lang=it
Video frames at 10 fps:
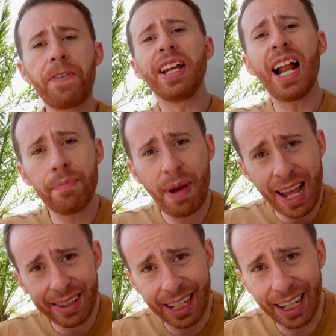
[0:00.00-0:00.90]

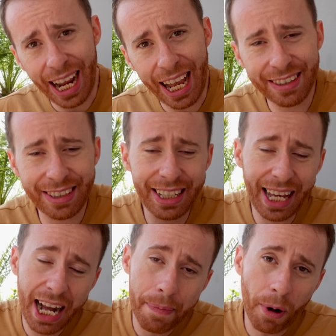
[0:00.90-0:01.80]
Finalmente ragazzi
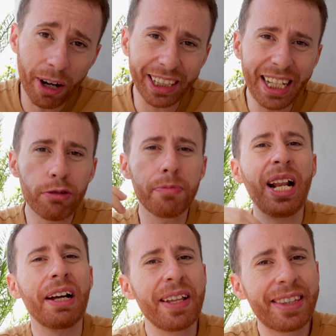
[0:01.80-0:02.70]
alle porte del
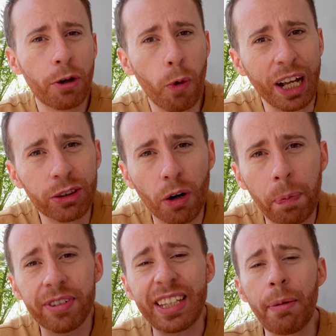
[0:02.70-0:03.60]
2024
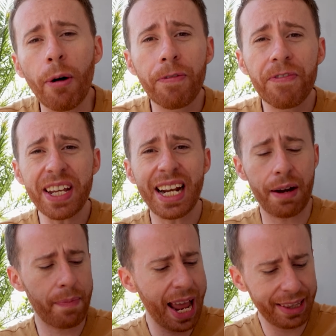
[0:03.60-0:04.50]
possiamo
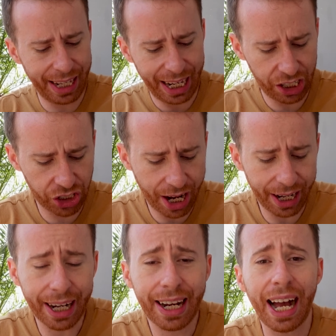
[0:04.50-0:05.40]
finalmente
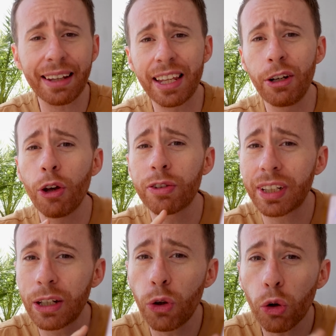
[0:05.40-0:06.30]
lasciare a casa i
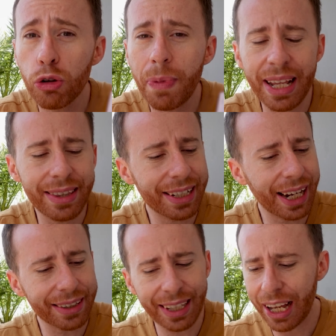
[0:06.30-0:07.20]
nostri documenti
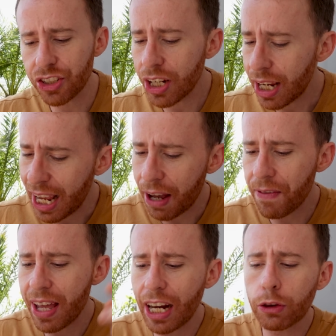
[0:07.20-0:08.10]
cartacei e
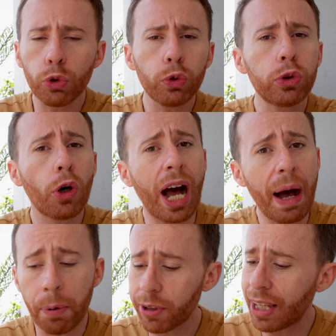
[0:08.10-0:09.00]
avere tutto
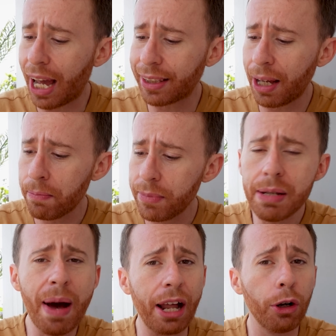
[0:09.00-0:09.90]
a portata
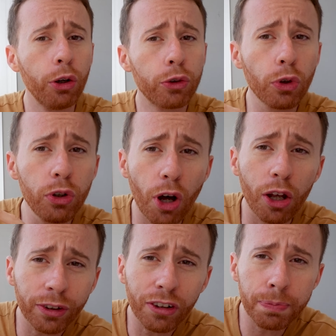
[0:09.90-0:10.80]
di mano sul
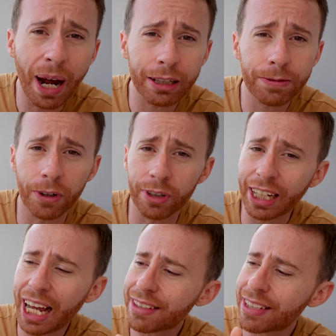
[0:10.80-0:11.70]
nostro smartphone
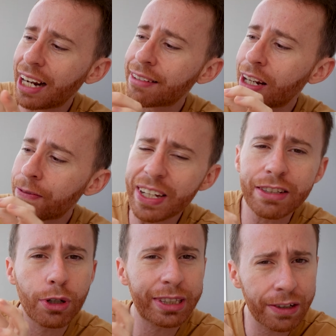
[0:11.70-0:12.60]
grazie al
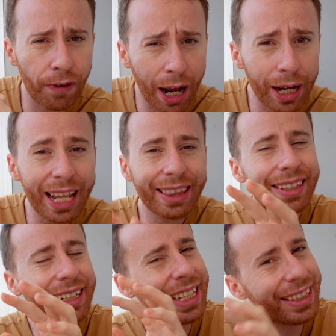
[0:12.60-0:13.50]
servizio IT
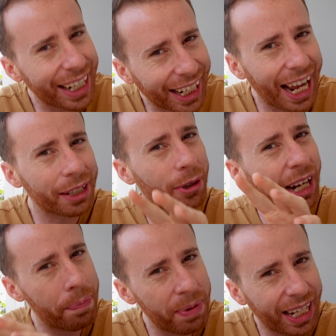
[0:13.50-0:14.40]
Wallet integrato
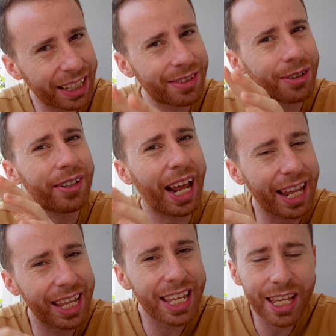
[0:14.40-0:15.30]

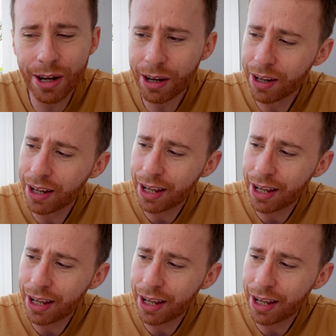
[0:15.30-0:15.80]
nell'applicazione Io